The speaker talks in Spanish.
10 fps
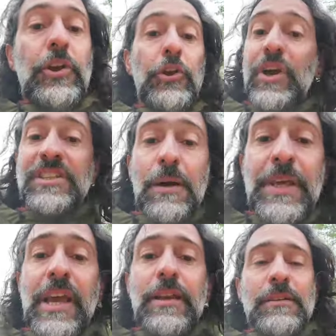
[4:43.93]
no está
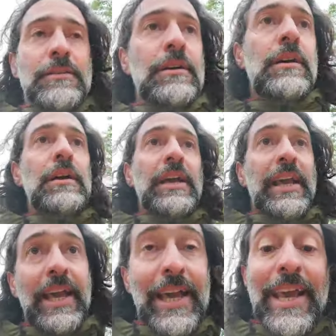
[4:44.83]
bien,
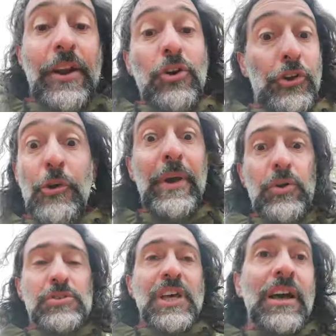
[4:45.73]
ergo no me
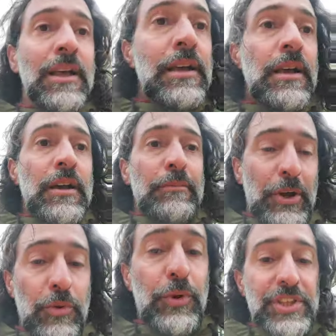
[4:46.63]
gusta,
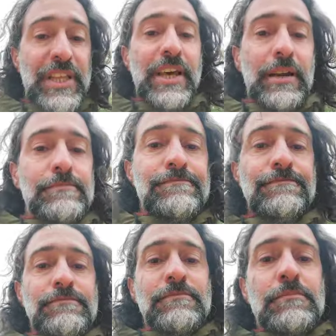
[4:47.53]
pero lo puedo entender,
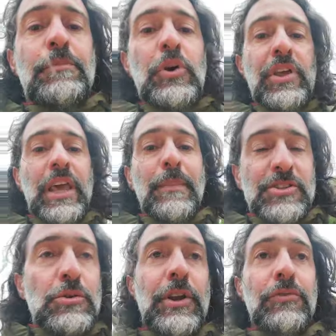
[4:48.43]
porque
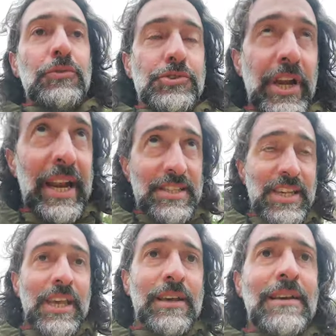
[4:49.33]
más o menos funcionan
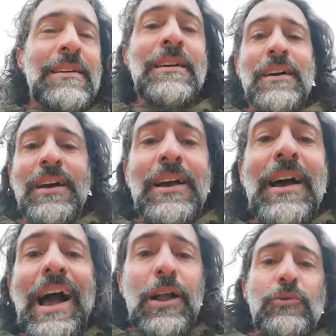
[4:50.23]
así
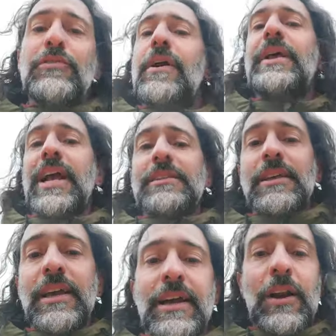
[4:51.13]
algunos
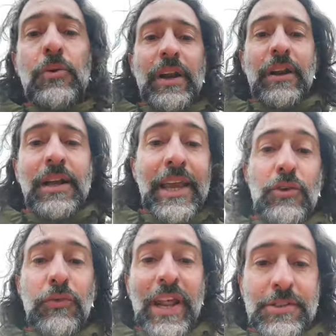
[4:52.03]
fabricantes de hardware
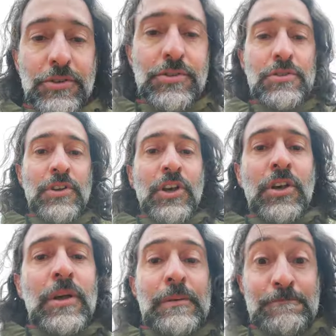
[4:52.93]
genuflexos,
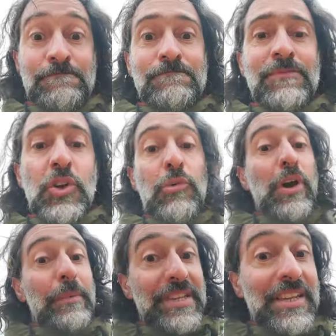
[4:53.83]

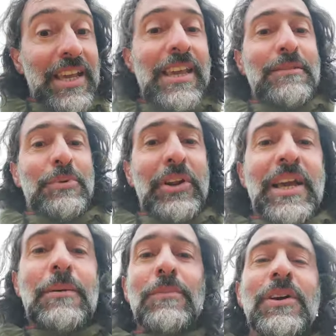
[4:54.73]
como MSI, por
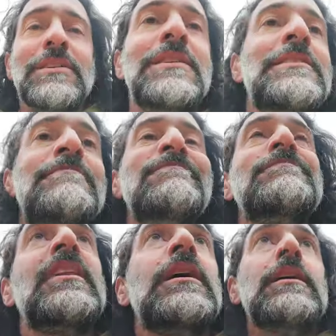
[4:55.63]
ejemplo.
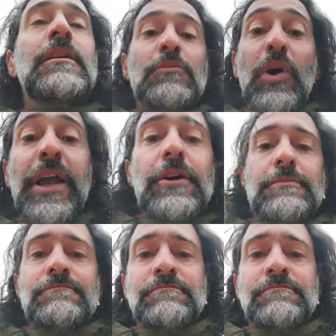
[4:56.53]
Bueno,